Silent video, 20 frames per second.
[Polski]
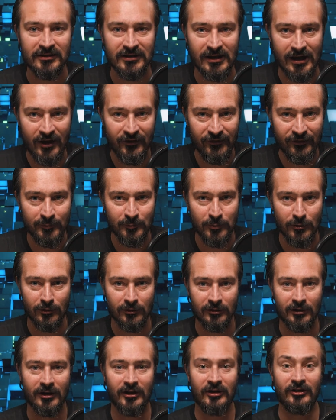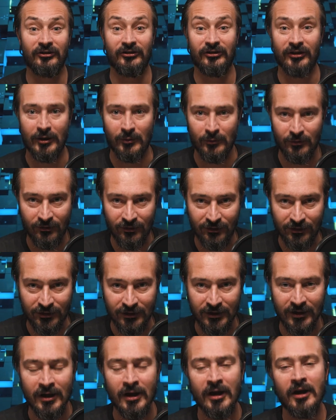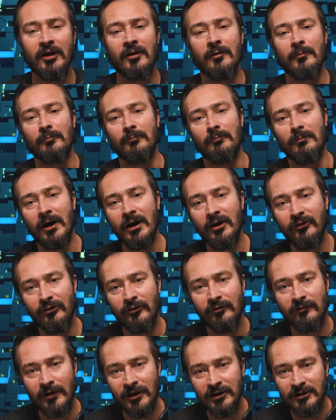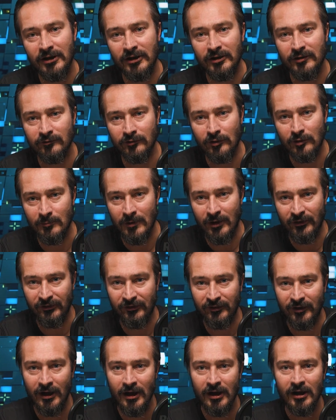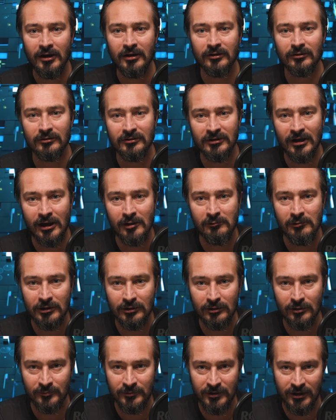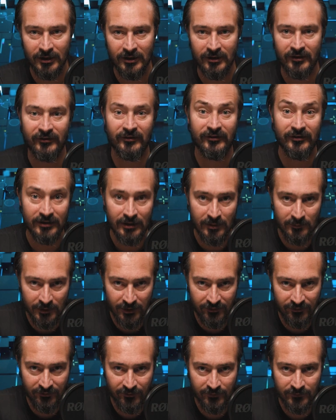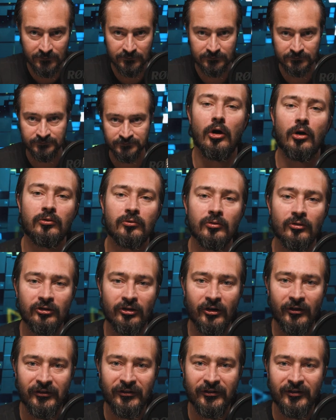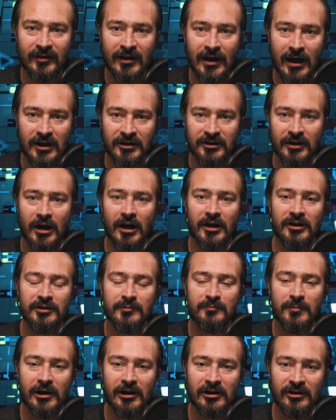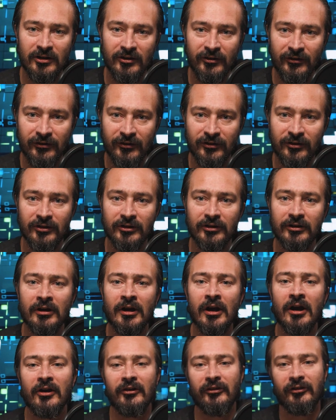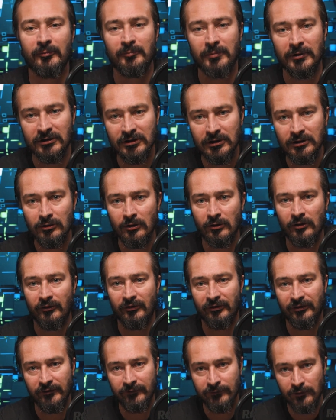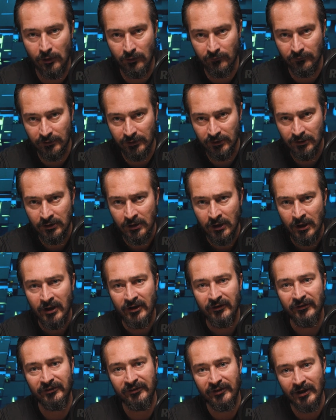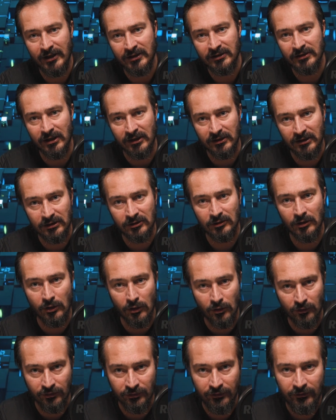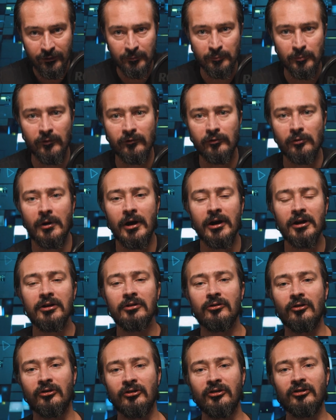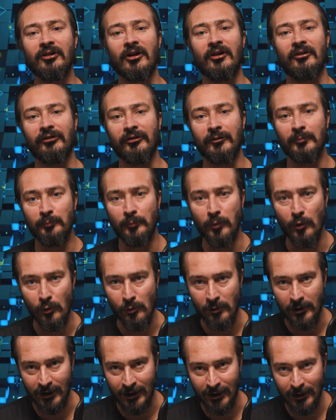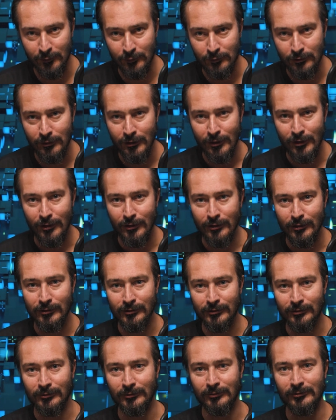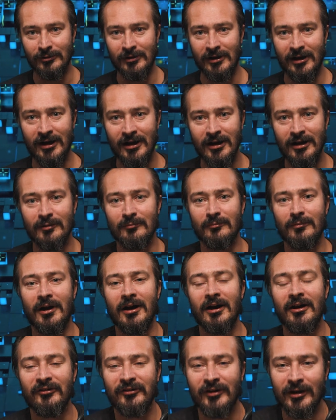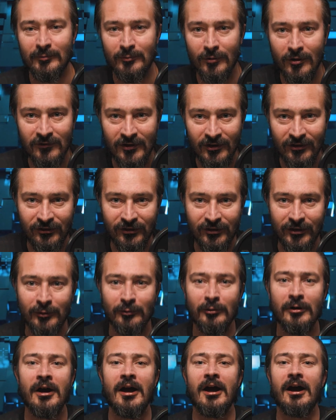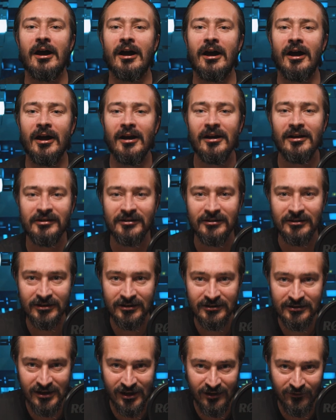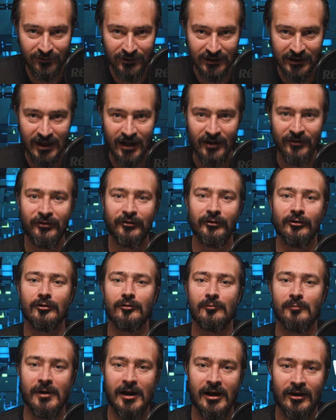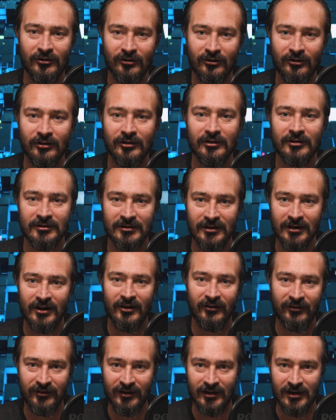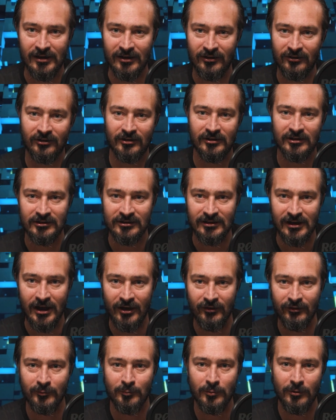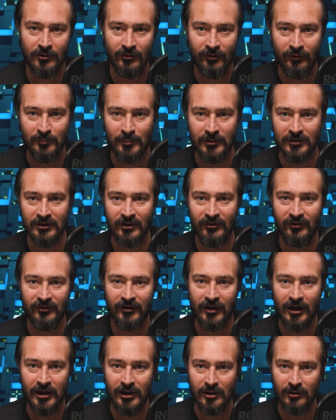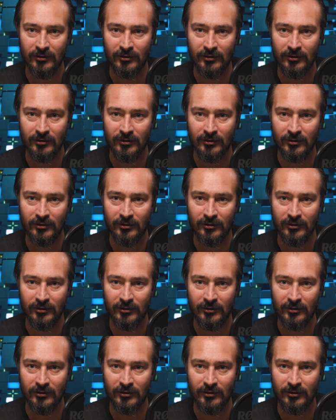transport ciężki. Bardzo fajna informacja dotarła do mnie z Niemiec. Otóż Scania i berliński spedytor cyfrowy Sender Technologies powołali do życia spółkę, która ma zajmować się elektryfikacją branży TSL, czyli transport, spedycja i